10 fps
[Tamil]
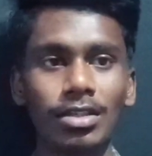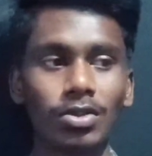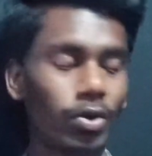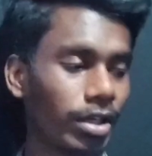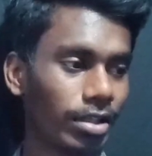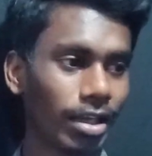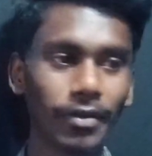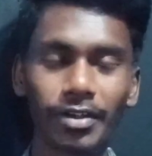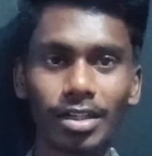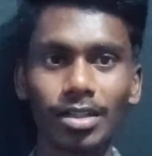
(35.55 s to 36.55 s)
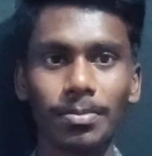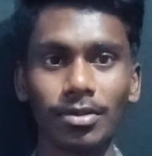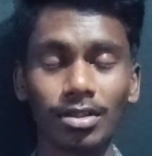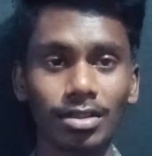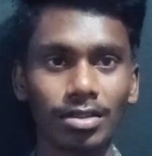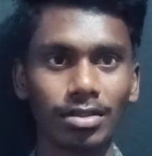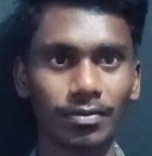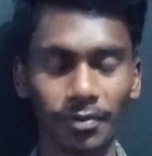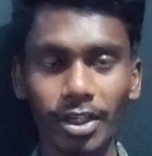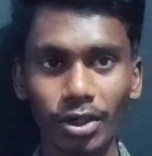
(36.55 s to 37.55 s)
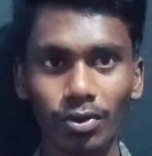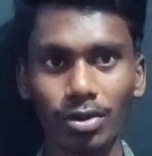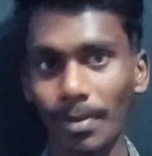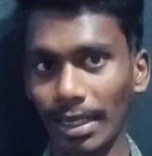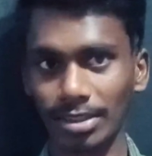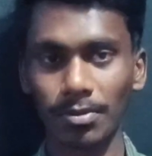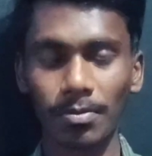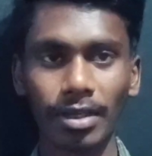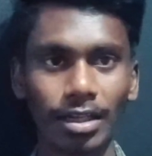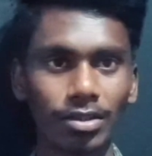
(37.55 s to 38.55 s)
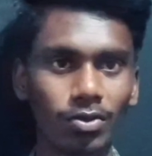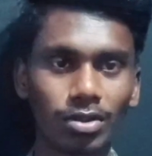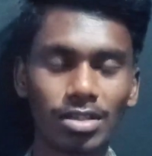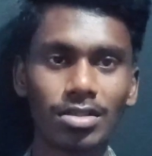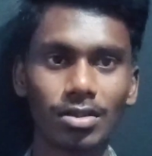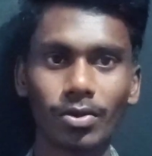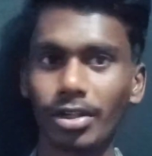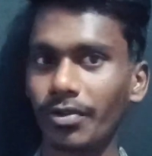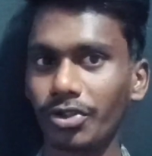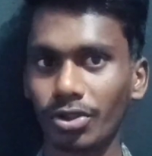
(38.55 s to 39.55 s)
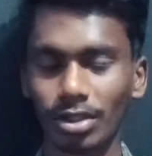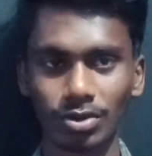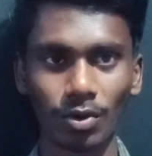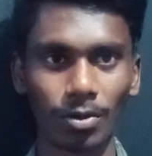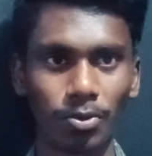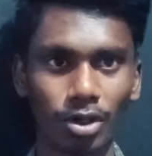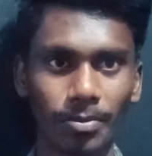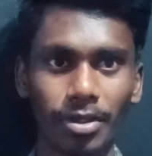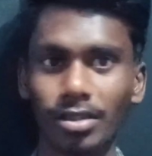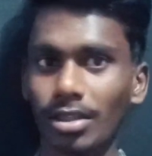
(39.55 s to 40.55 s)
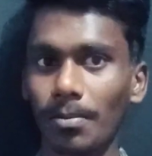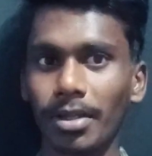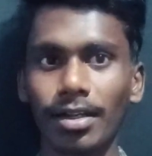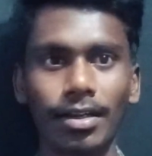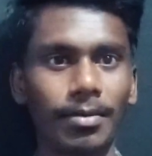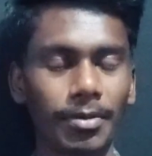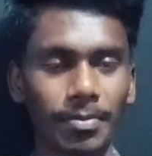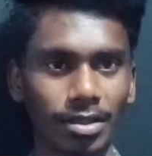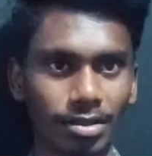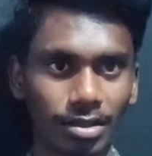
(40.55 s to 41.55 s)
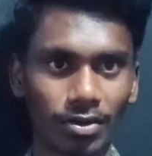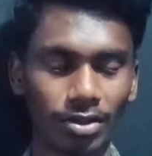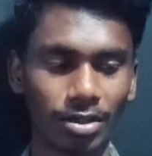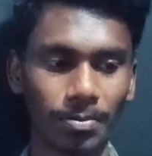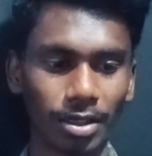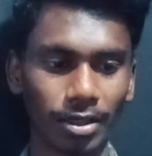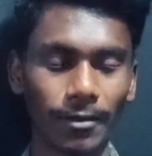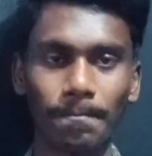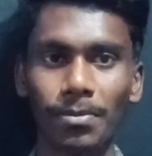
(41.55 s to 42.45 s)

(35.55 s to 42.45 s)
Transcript: ஸோ ஓகே இதெல்லாம் விட்டுட்டு இப்போ வந்து வீடியோ வந்து மேக்ஸிமம் எல்லாத்துக்கும் தெரிஞ்சிருக்கும் என்ன விஷயம் நான் சொல்ல போகிறேன் அப்படின்னு தமிழில் எல்லாமே பார்த்துட்டு தான் வந்திருப்பீங்க